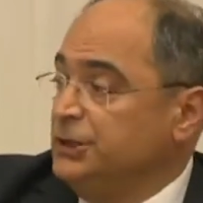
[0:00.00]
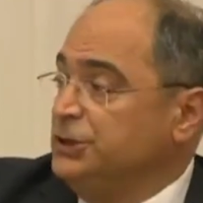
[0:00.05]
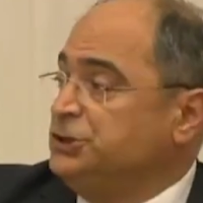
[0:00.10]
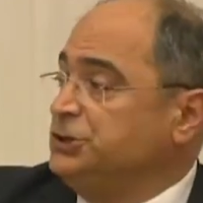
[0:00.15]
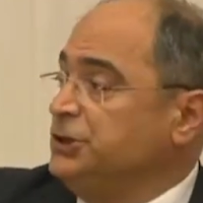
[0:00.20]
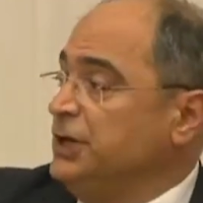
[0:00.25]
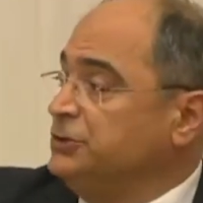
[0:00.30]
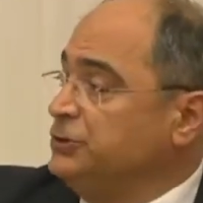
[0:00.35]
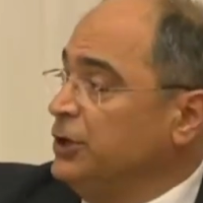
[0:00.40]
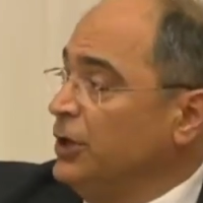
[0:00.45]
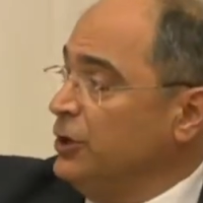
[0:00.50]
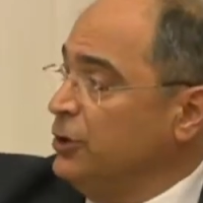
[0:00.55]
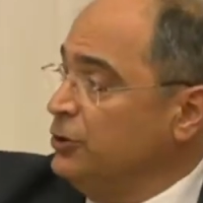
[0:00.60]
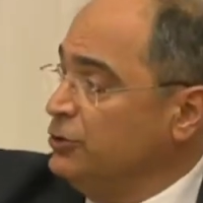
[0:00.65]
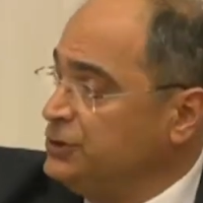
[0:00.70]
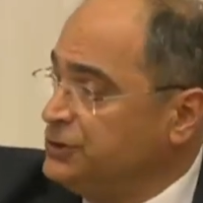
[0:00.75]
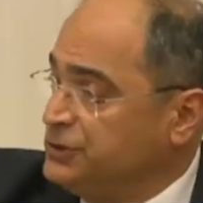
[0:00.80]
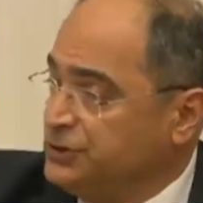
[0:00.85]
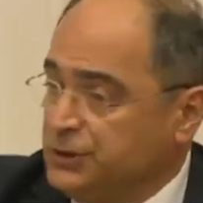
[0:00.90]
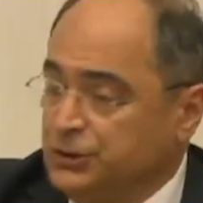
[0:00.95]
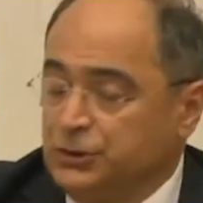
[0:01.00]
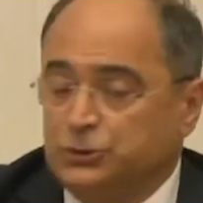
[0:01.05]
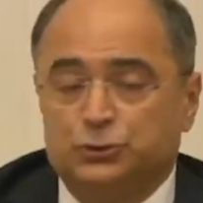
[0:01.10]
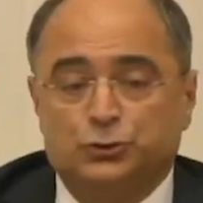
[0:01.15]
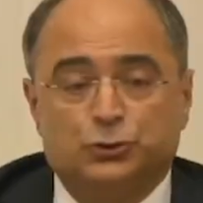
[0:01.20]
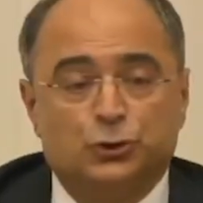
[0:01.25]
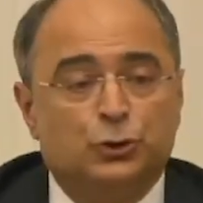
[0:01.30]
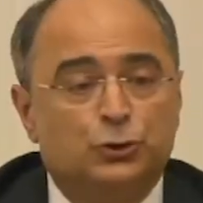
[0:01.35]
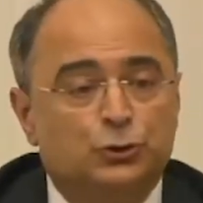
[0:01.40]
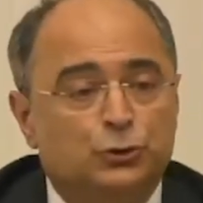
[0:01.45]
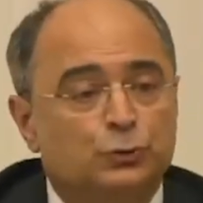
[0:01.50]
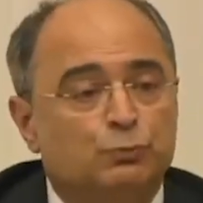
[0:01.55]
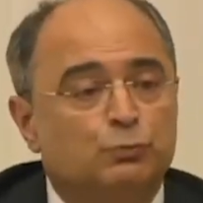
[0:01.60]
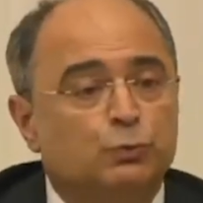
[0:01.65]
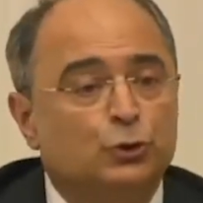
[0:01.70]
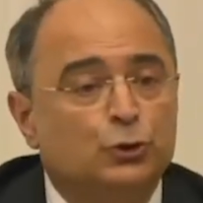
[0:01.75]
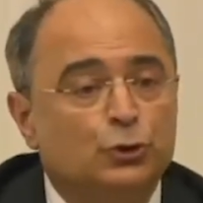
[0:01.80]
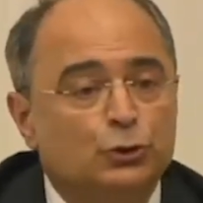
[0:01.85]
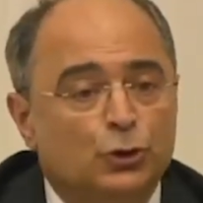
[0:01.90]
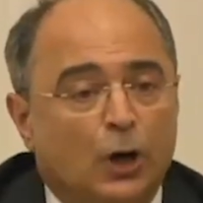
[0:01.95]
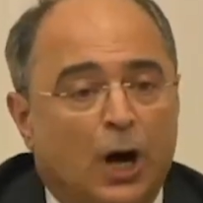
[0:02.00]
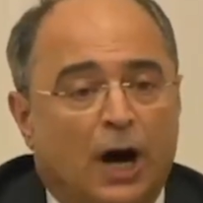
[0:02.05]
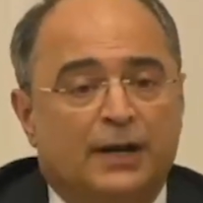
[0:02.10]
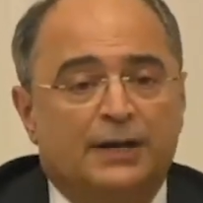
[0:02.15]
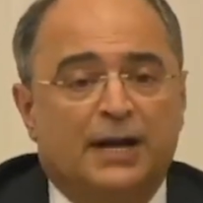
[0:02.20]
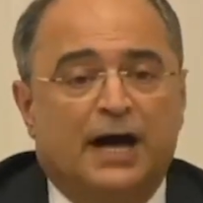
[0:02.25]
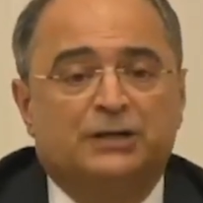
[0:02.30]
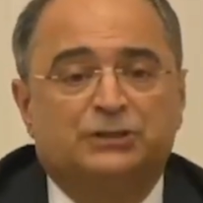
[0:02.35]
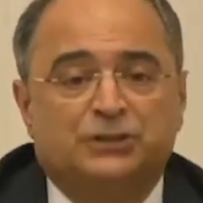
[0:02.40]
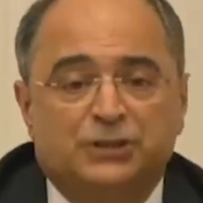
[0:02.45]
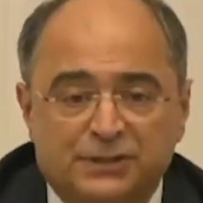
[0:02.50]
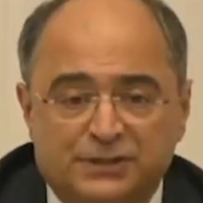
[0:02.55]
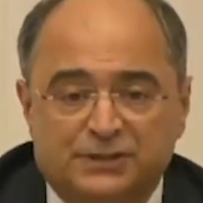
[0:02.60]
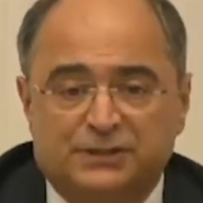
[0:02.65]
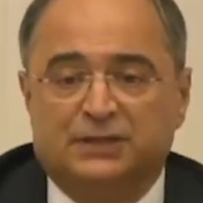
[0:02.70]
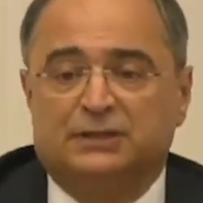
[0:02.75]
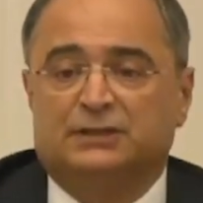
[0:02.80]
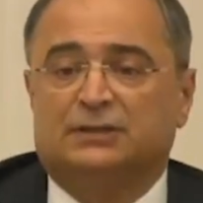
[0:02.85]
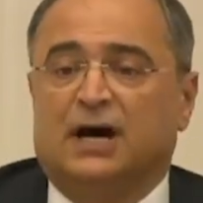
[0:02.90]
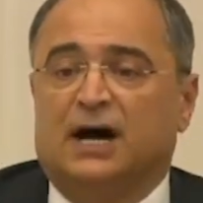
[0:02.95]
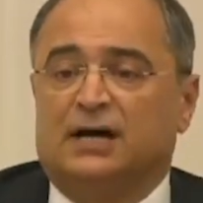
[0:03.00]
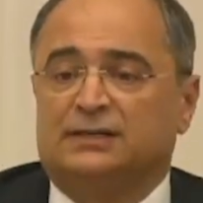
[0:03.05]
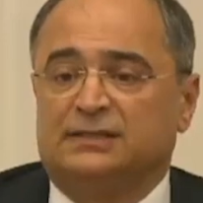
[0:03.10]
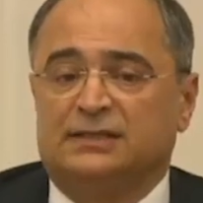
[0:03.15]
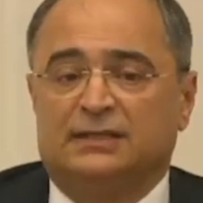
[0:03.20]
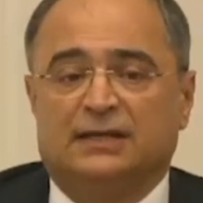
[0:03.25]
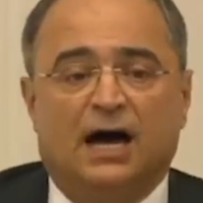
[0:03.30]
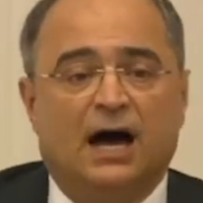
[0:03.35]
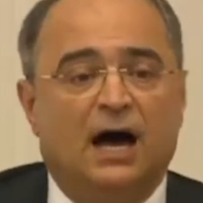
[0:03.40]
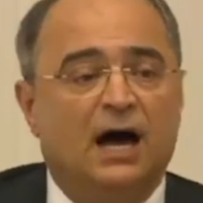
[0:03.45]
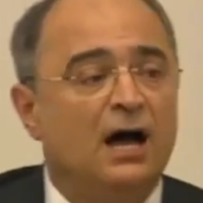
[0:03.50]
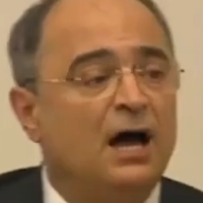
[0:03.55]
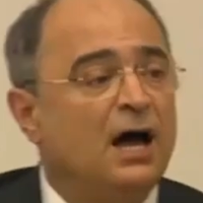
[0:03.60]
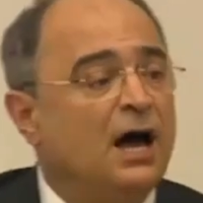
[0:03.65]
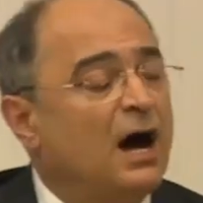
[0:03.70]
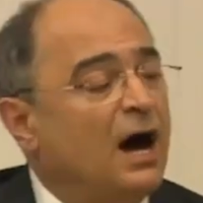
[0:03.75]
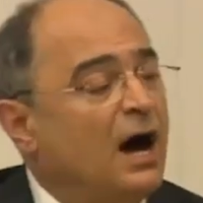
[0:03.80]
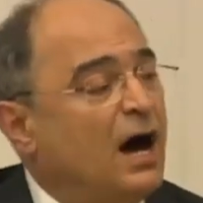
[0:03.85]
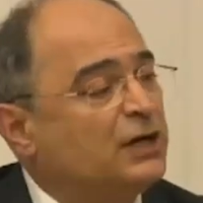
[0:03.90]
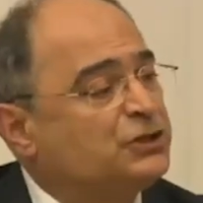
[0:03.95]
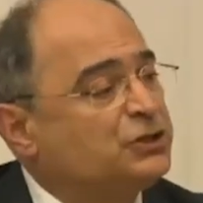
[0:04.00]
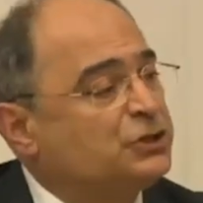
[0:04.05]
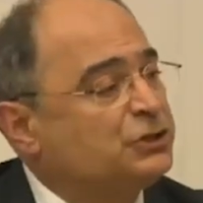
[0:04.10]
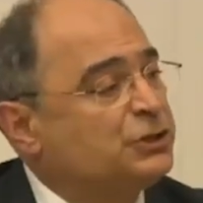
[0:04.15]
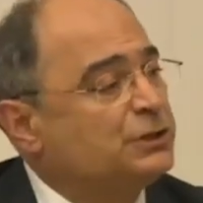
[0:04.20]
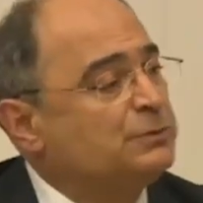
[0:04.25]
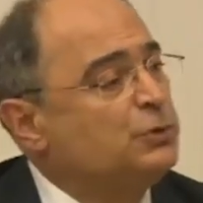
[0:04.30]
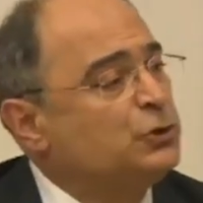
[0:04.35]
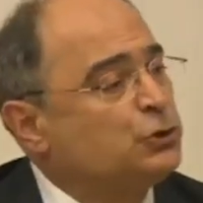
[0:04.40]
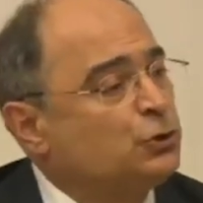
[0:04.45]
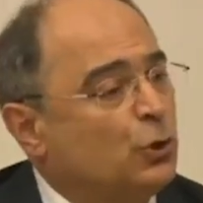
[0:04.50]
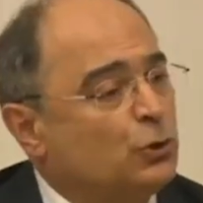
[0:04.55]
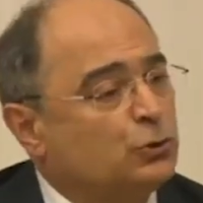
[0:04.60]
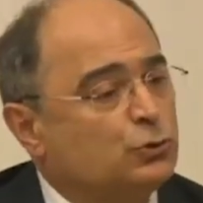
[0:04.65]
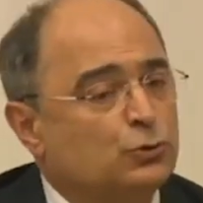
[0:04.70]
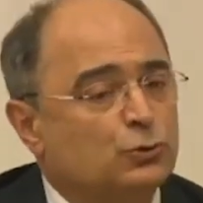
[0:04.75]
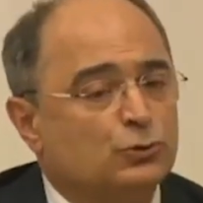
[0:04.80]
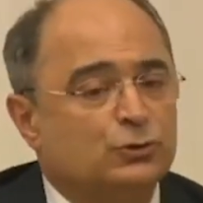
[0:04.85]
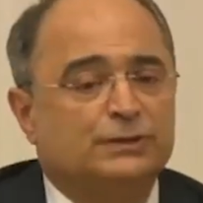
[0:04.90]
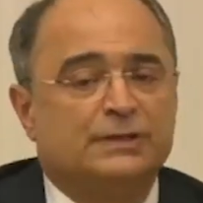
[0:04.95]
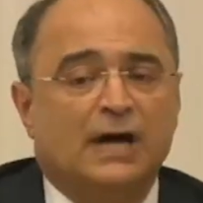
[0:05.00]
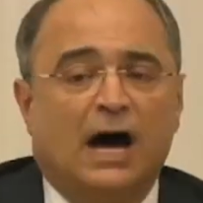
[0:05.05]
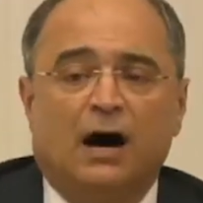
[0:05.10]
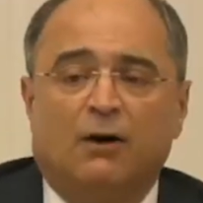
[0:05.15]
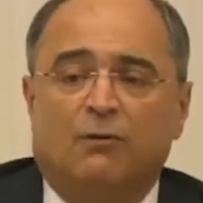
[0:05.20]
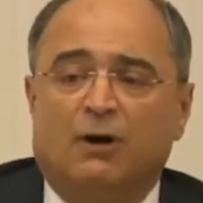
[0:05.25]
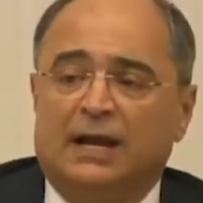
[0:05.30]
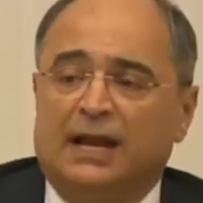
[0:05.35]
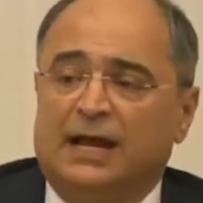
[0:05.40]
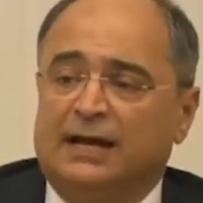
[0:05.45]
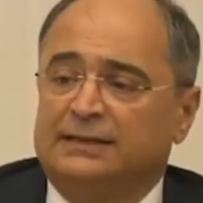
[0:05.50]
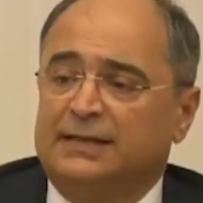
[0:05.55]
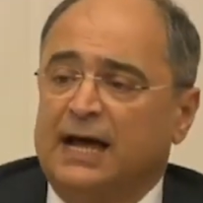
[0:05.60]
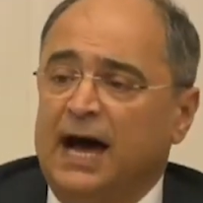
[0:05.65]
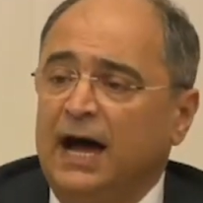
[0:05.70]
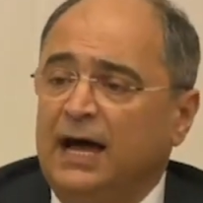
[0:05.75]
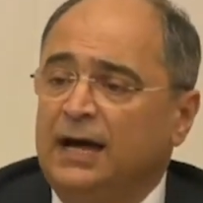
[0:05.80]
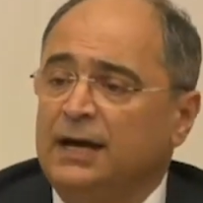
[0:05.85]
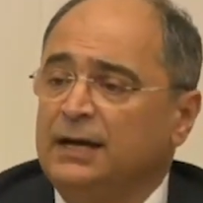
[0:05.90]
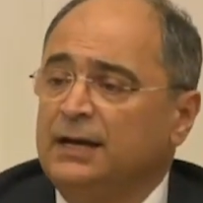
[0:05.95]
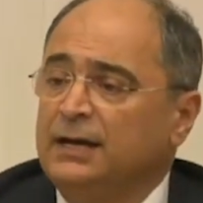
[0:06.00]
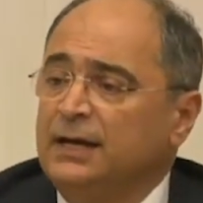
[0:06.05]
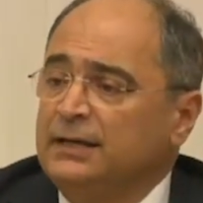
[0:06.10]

işte teröristi, şuydu, buydu, anarşist iddiasıyla açtırmış olduğunuz davalarda